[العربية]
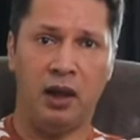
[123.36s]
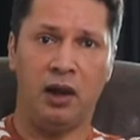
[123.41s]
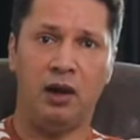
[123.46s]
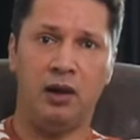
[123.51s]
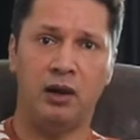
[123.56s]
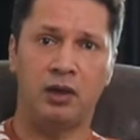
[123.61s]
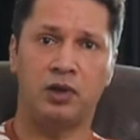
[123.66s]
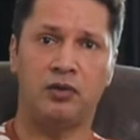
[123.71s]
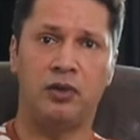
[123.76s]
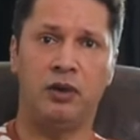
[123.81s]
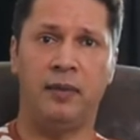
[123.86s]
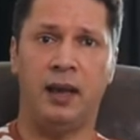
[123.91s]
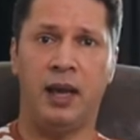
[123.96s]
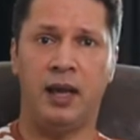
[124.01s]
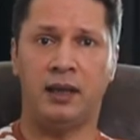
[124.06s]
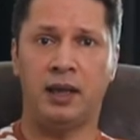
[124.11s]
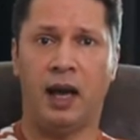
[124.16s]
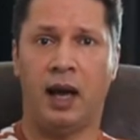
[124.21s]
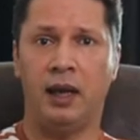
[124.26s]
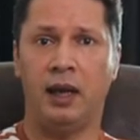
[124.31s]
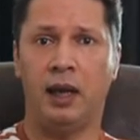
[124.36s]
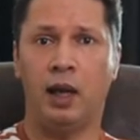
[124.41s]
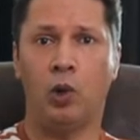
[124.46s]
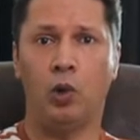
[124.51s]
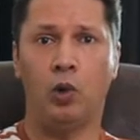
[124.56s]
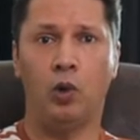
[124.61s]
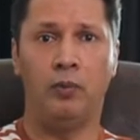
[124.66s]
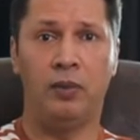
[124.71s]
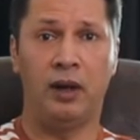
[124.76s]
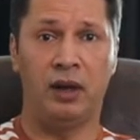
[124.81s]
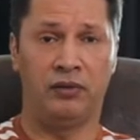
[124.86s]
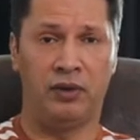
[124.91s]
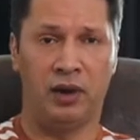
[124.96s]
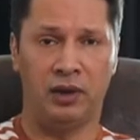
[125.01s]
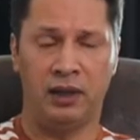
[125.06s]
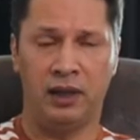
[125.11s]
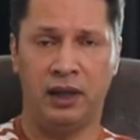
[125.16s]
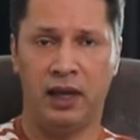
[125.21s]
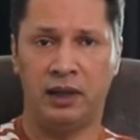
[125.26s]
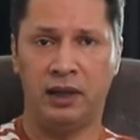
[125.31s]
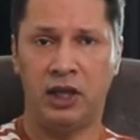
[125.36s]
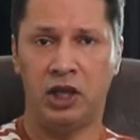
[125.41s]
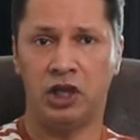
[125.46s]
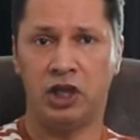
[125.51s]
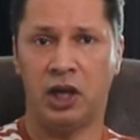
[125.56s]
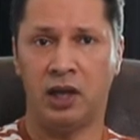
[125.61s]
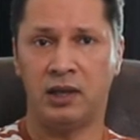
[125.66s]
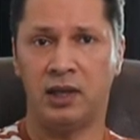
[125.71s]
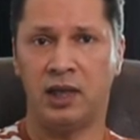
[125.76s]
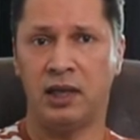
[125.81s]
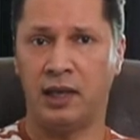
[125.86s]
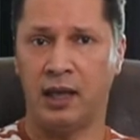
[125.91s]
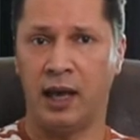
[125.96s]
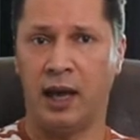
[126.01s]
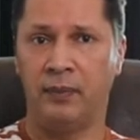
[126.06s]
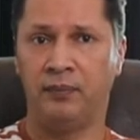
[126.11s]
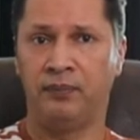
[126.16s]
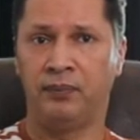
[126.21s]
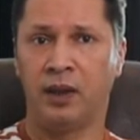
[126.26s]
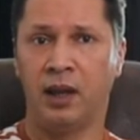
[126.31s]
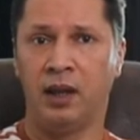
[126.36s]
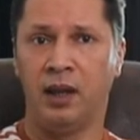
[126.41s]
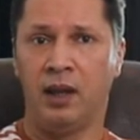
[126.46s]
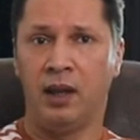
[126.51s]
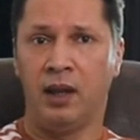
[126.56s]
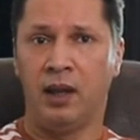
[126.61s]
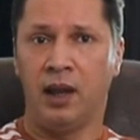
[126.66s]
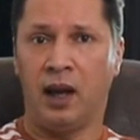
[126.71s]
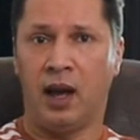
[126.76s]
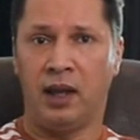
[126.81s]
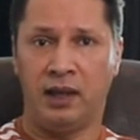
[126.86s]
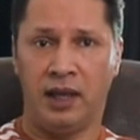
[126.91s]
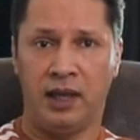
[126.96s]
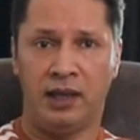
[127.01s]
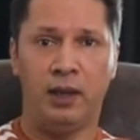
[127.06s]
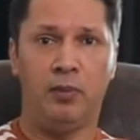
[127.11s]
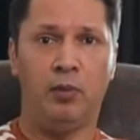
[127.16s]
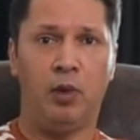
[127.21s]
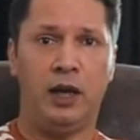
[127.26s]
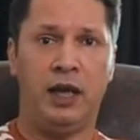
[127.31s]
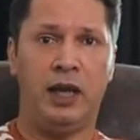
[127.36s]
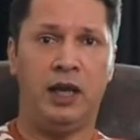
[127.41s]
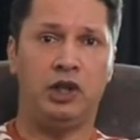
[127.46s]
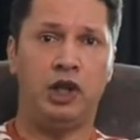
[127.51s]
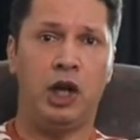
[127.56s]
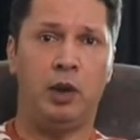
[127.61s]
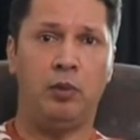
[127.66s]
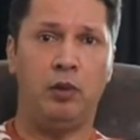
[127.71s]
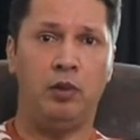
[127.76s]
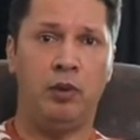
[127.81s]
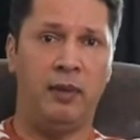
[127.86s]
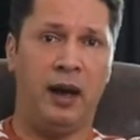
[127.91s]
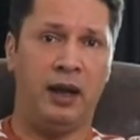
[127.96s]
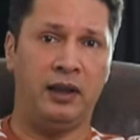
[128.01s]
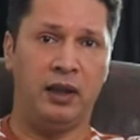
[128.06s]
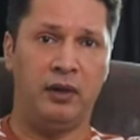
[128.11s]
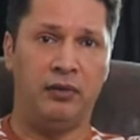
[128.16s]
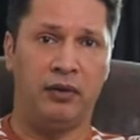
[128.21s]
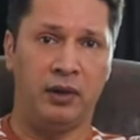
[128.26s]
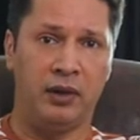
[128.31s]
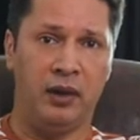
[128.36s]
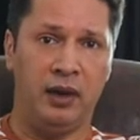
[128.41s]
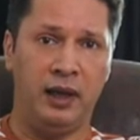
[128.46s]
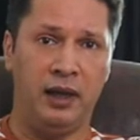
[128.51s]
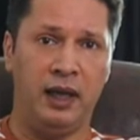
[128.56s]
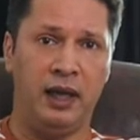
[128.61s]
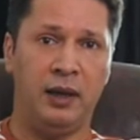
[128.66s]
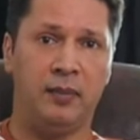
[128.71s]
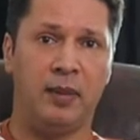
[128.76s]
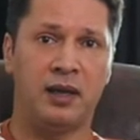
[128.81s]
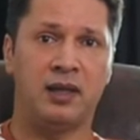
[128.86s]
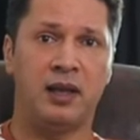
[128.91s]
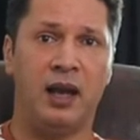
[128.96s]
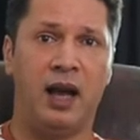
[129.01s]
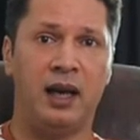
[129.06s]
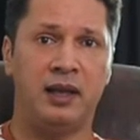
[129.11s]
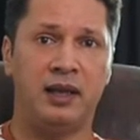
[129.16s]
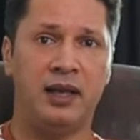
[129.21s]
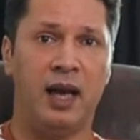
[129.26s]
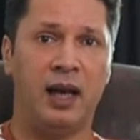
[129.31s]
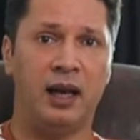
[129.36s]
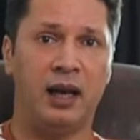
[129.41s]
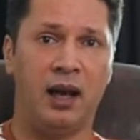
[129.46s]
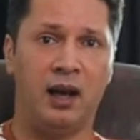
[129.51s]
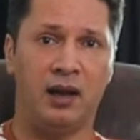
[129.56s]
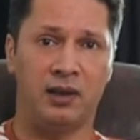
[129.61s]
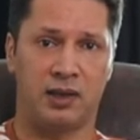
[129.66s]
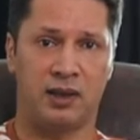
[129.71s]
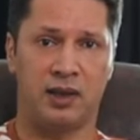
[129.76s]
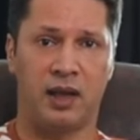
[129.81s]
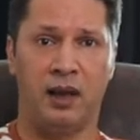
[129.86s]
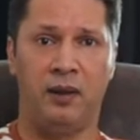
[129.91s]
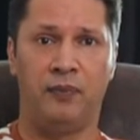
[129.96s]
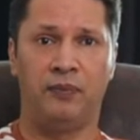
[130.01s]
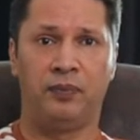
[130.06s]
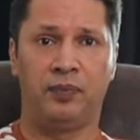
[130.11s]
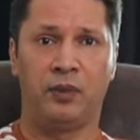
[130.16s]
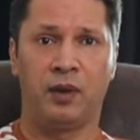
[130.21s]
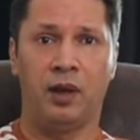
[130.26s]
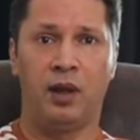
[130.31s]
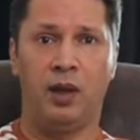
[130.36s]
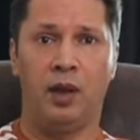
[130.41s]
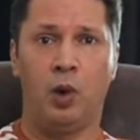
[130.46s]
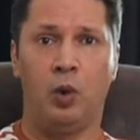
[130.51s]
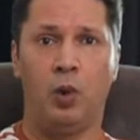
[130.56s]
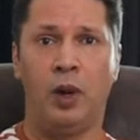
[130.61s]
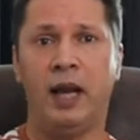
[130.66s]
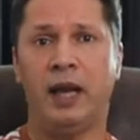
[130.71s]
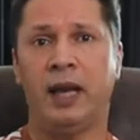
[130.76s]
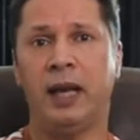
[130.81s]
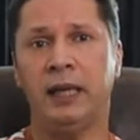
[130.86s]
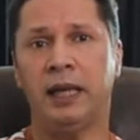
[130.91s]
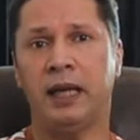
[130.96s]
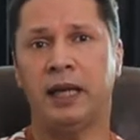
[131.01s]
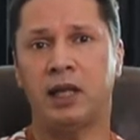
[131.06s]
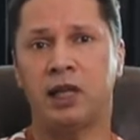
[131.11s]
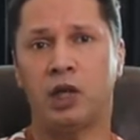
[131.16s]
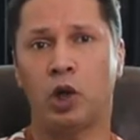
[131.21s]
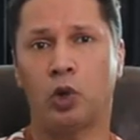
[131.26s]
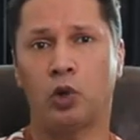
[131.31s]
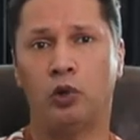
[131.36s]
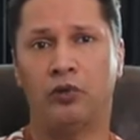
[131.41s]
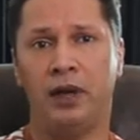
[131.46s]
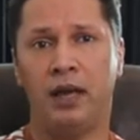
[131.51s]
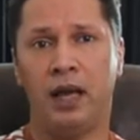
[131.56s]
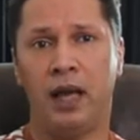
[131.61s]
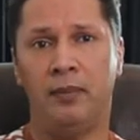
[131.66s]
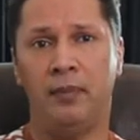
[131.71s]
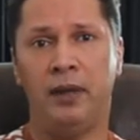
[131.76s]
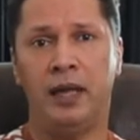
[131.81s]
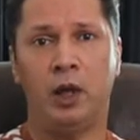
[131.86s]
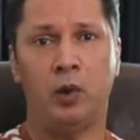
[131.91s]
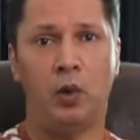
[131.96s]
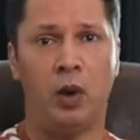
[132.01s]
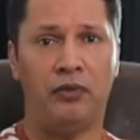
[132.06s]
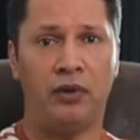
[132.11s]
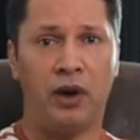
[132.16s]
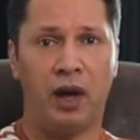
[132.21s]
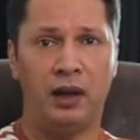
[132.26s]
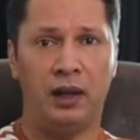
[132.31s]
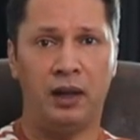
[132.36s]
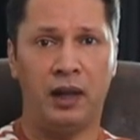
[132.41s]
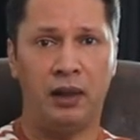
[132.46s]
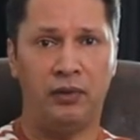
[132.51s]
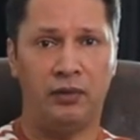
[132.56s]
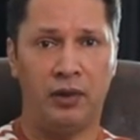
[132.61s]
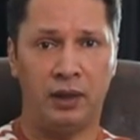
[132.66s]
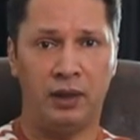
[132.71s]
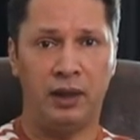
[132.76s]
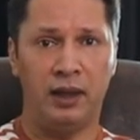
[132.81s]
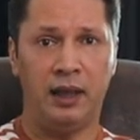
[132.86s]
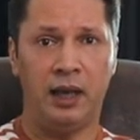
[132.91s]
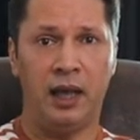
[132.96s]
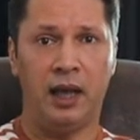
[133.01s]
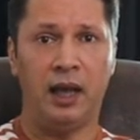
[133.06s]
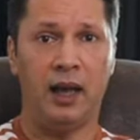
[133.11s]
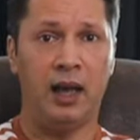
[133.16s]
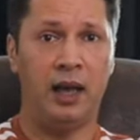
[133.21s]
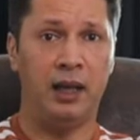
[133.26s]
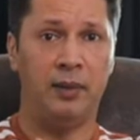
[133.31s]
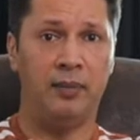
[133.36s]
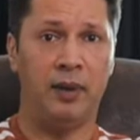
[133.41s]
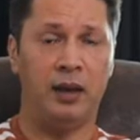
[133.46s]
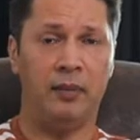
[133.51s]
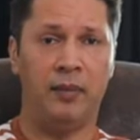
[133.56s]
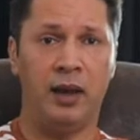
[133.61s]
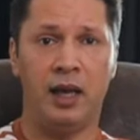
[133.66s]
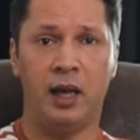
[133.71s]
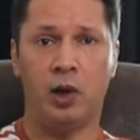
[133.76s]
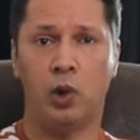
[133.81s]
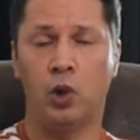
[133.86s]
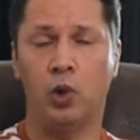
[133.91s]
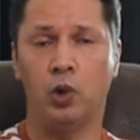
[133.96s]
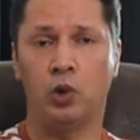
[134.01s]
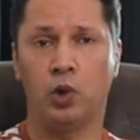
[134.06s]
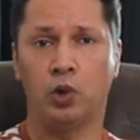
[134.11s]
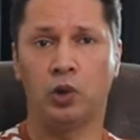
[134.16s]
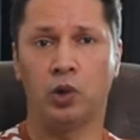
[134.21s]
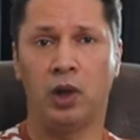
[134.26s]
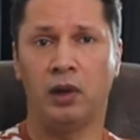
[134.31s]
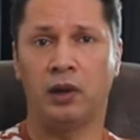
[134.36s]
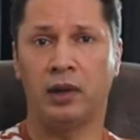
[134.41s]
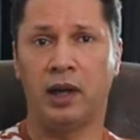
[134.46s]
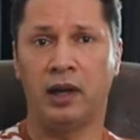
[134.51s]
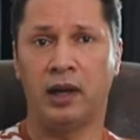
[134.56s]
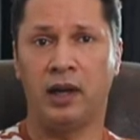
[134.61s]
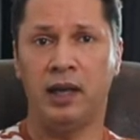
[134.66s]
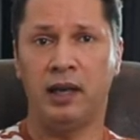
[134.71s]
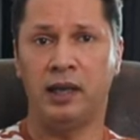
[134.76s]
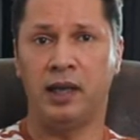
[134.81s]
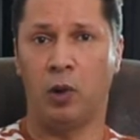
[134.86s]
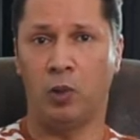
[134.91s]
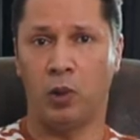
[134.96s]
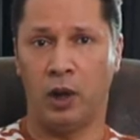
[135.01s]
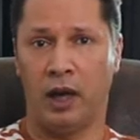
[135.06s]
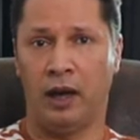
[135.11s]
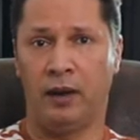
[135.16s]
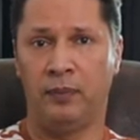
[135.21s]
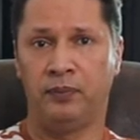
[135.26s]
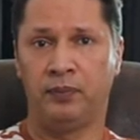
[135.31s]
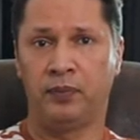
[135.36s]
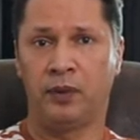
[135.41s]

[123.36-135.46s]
خاص فيما يتعلق بالفضيلة الشخصية قد يتم الإعجاب ببعض الفضائل لمصلحتها الخاصة ولكن تصرف الأمير وفقا للفضيلة غالبا ما يكون ضارا للدولة